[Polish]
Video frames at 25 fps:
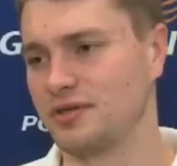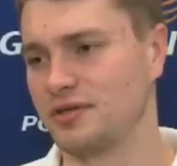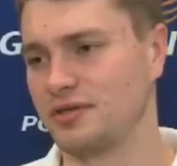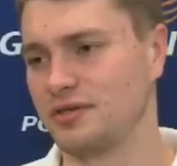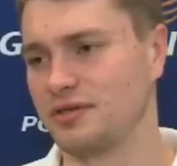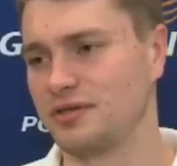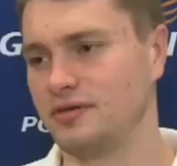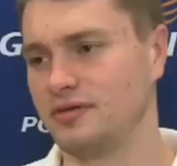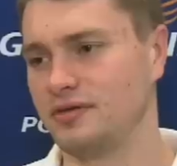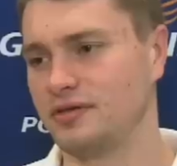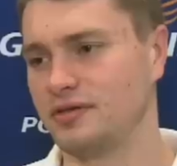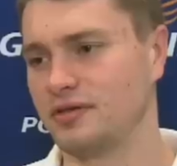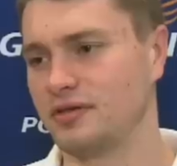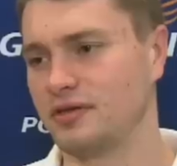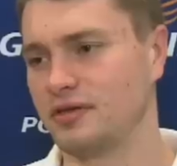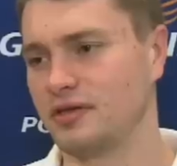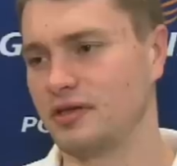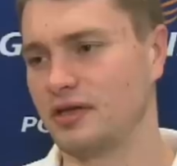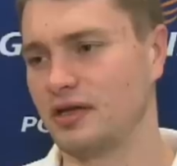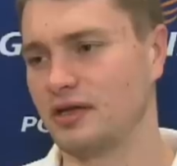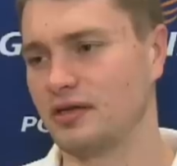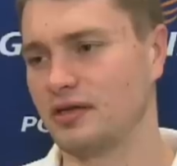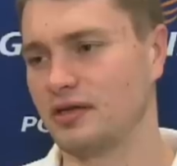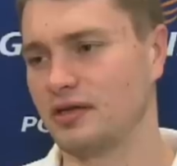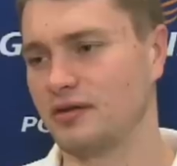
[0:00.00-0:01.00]
i ta
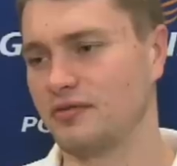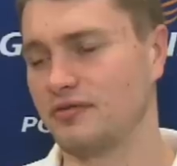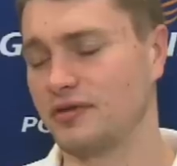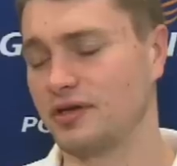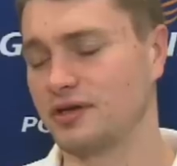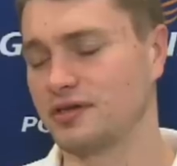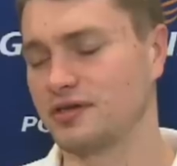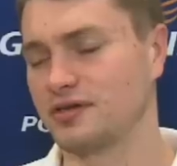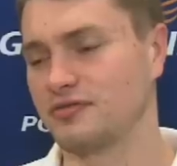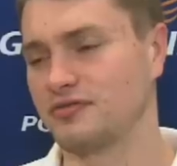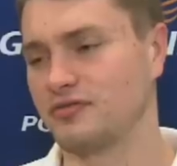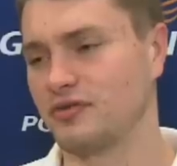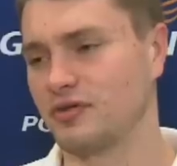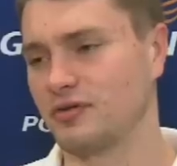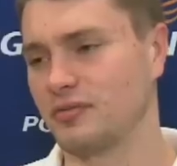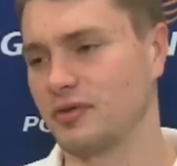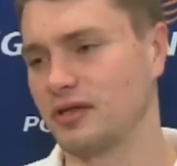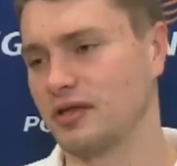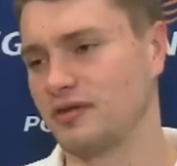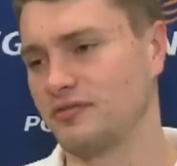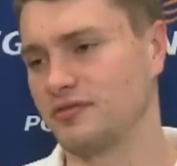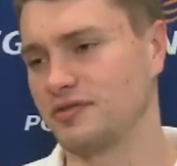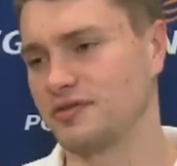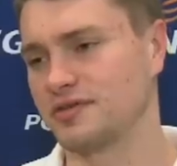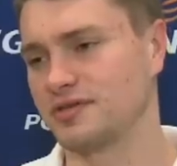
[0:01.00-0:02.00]
największa forma,
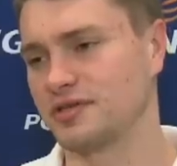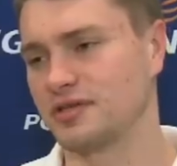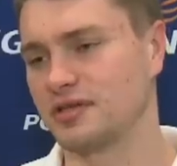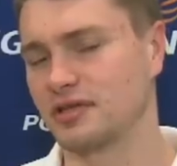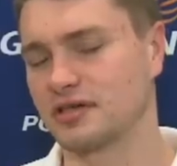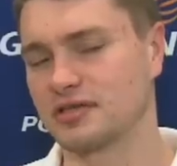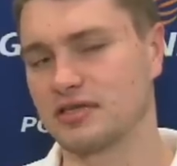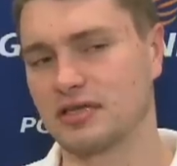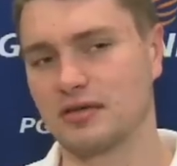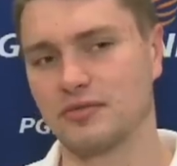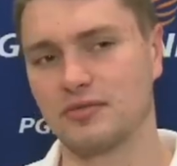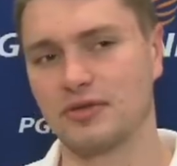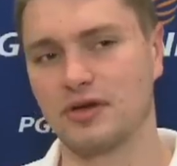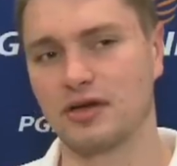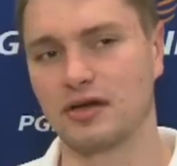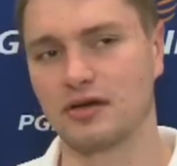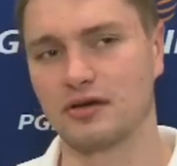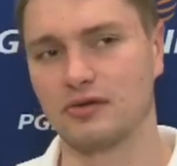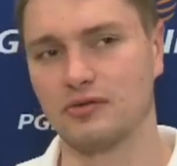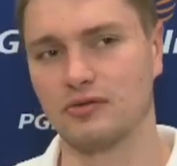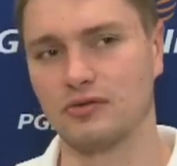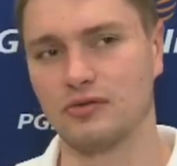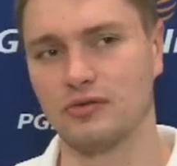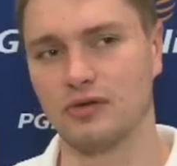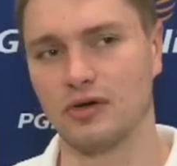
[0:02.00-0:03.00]
najwyższa, tak samo
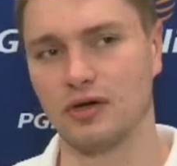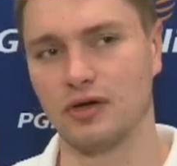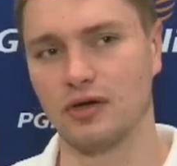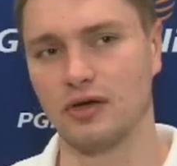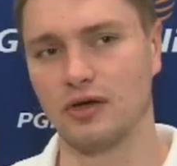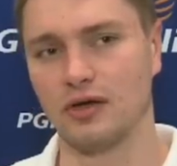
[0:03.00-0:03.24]
jak u,